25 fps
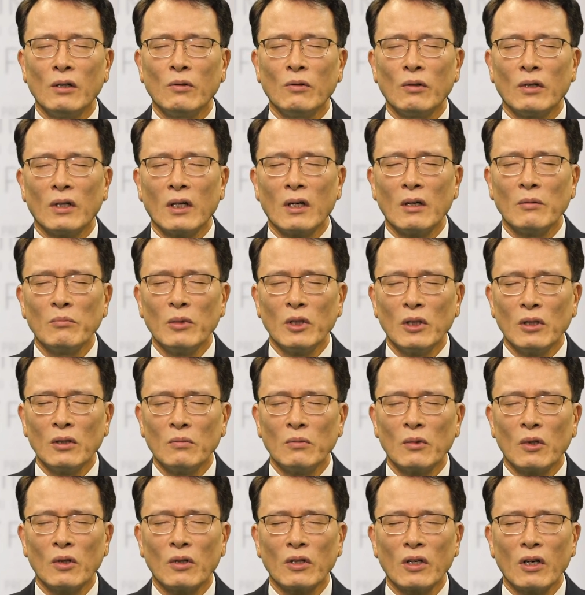우리가
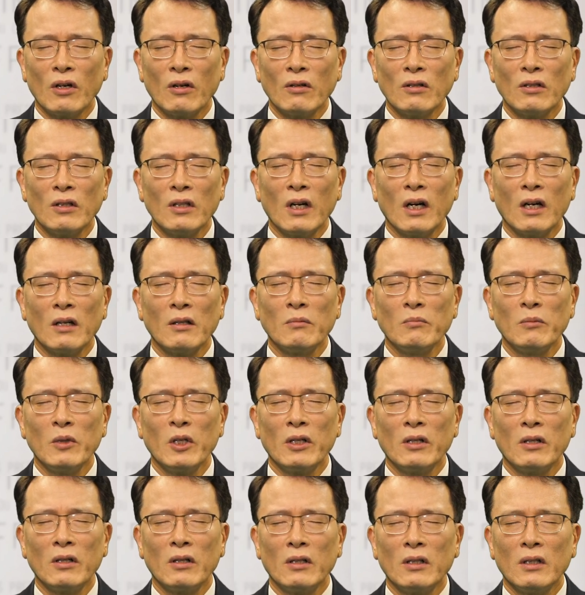믿음으로
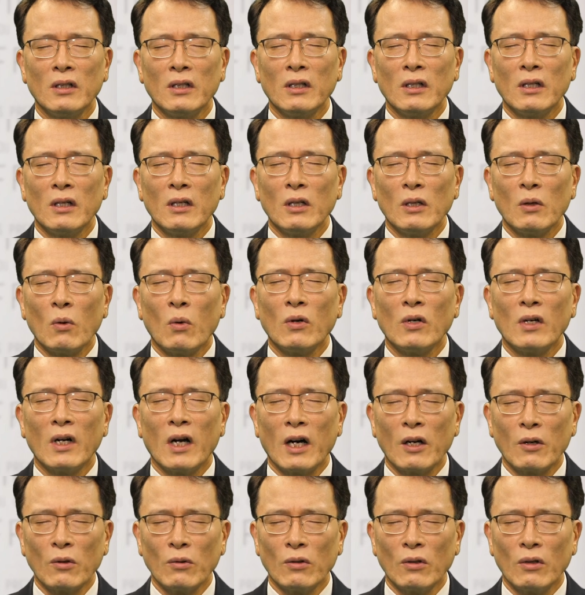격려하며 오늘
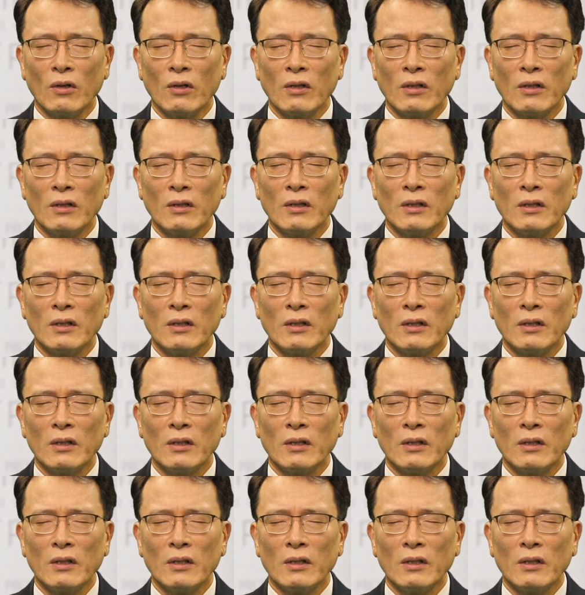하루도